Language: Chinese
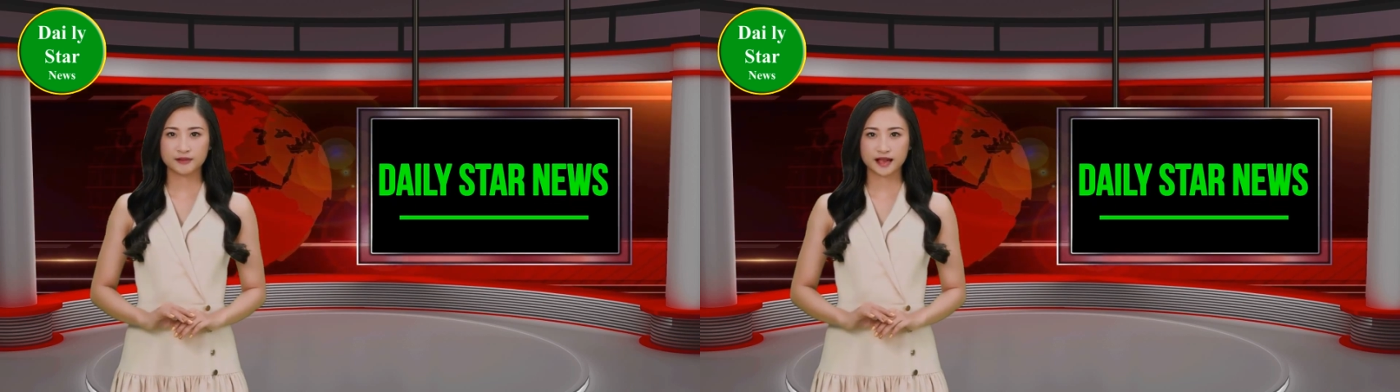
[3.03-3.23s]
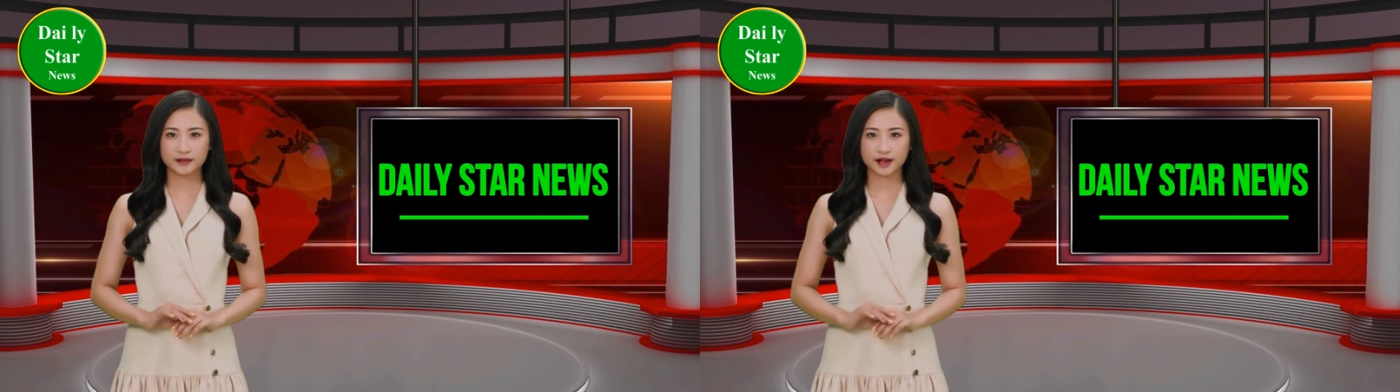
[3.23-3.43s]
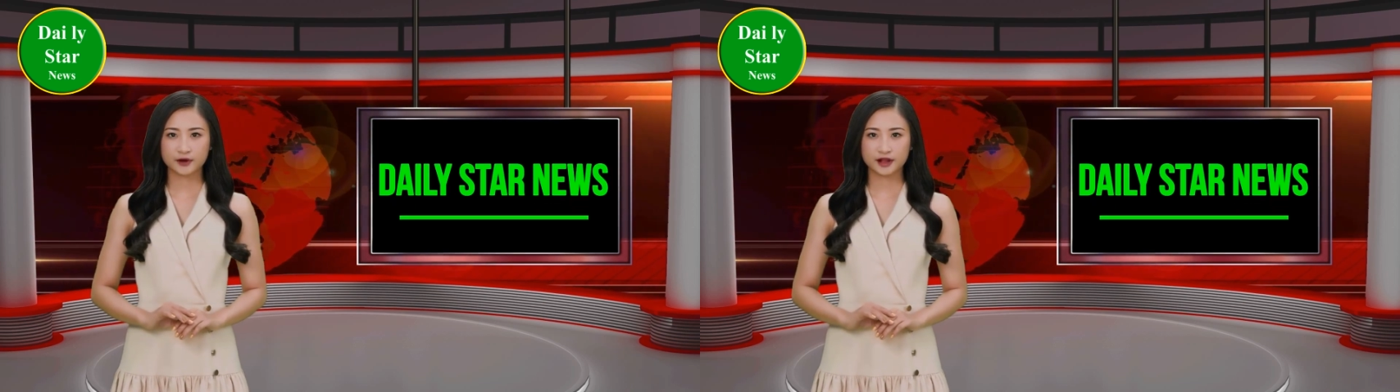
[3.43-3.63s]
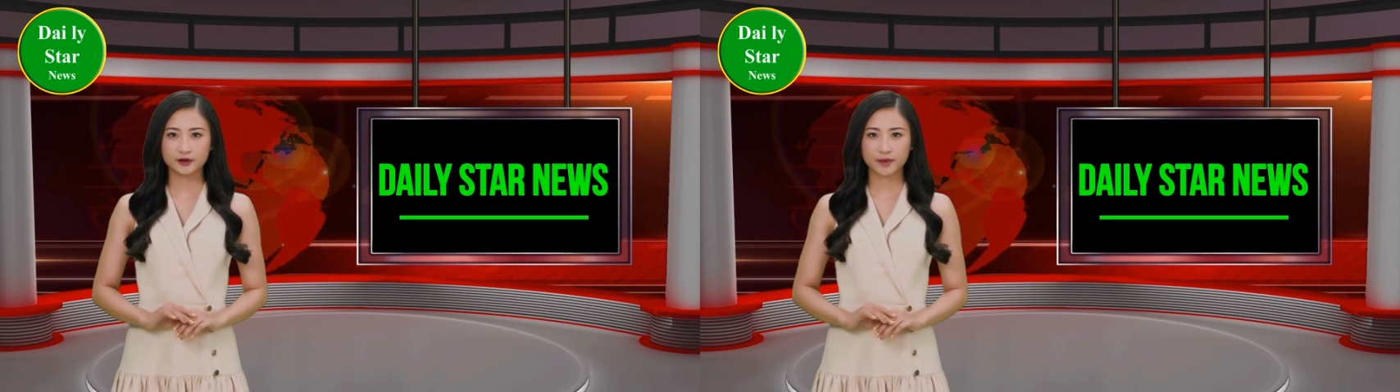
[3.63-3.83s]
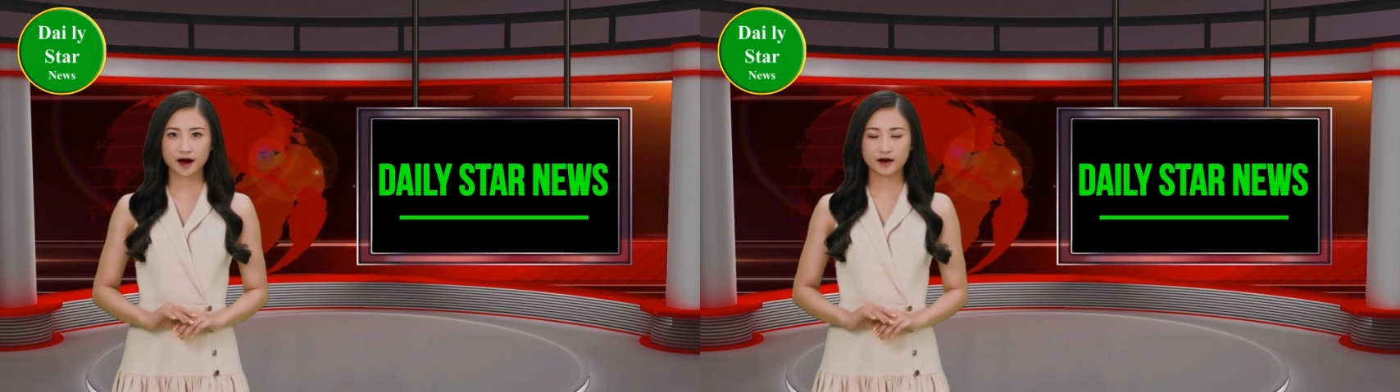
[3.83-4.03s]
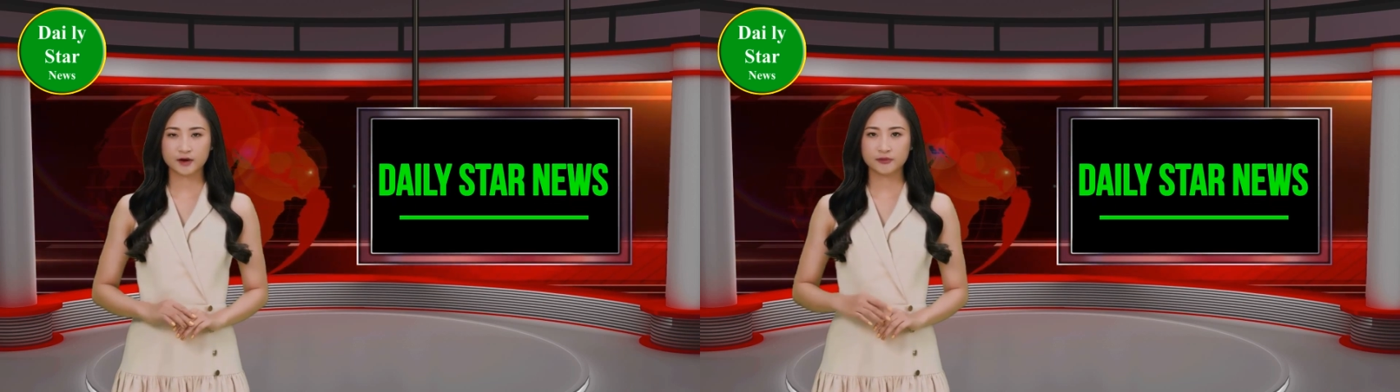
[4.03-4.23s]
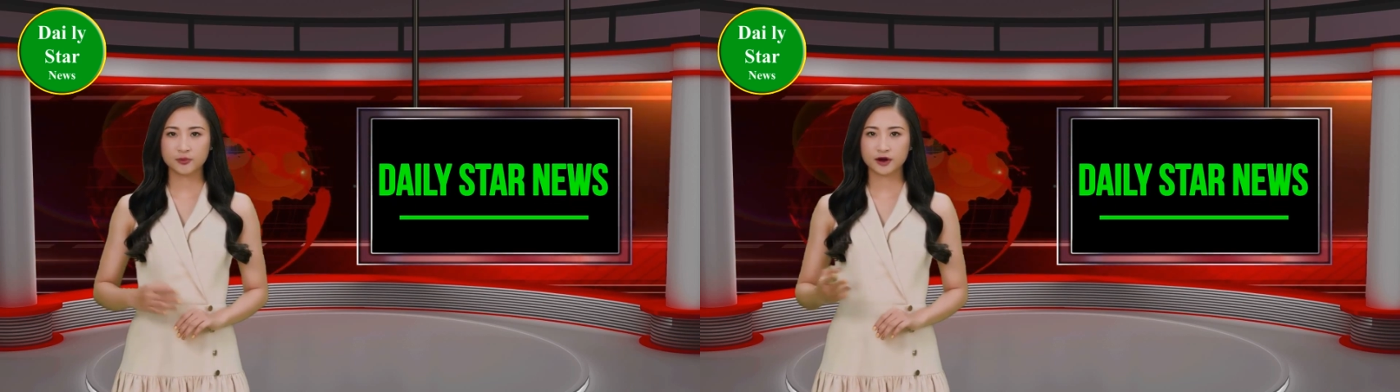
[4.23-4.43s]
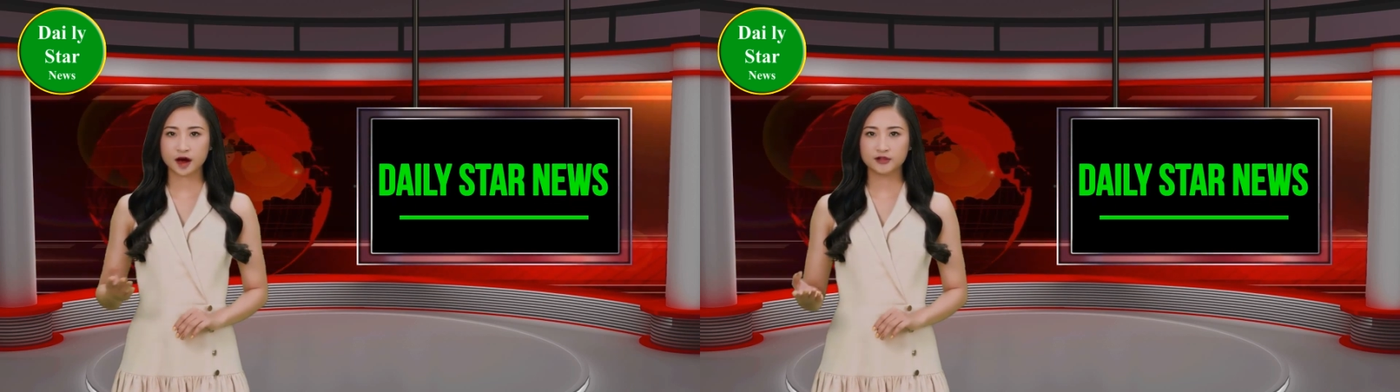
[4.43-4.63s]
订阅频道，
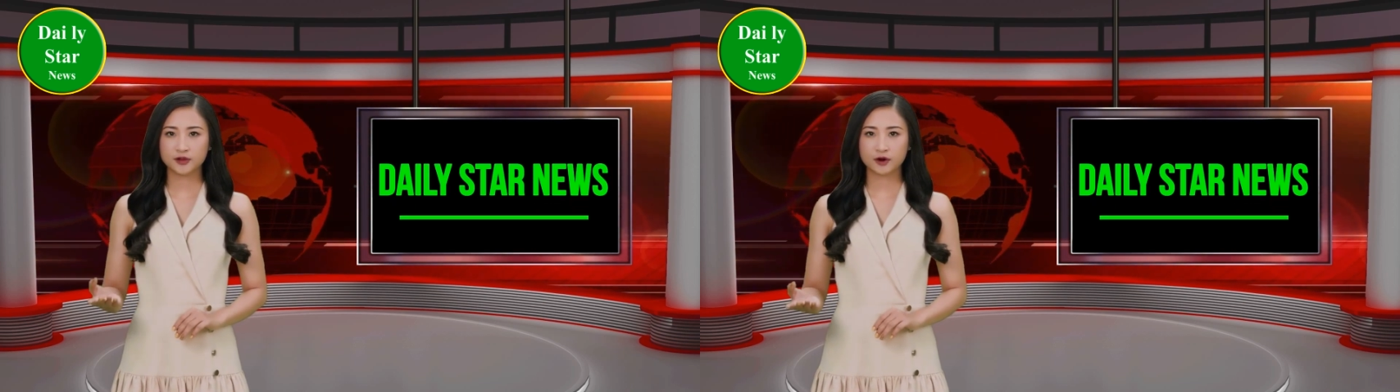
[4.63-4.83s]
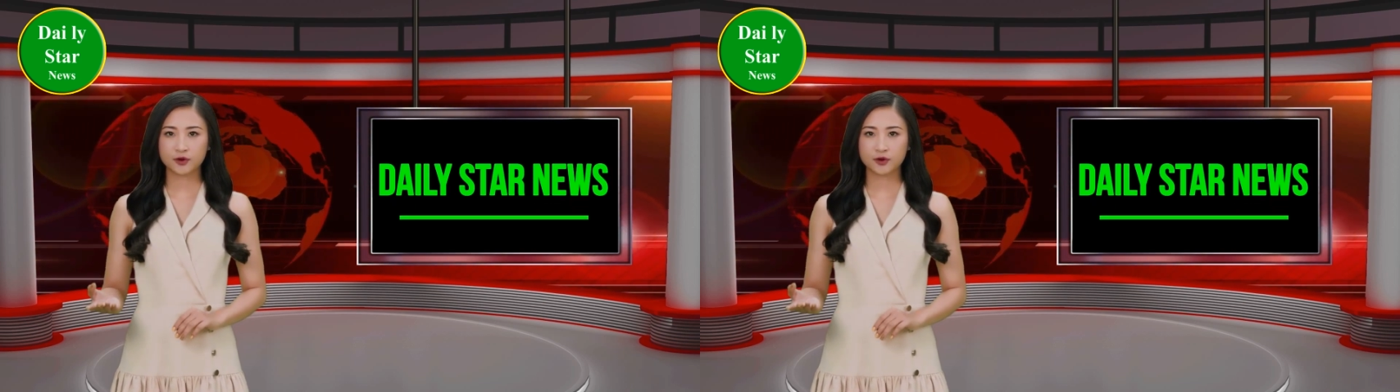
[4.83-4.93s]
不要错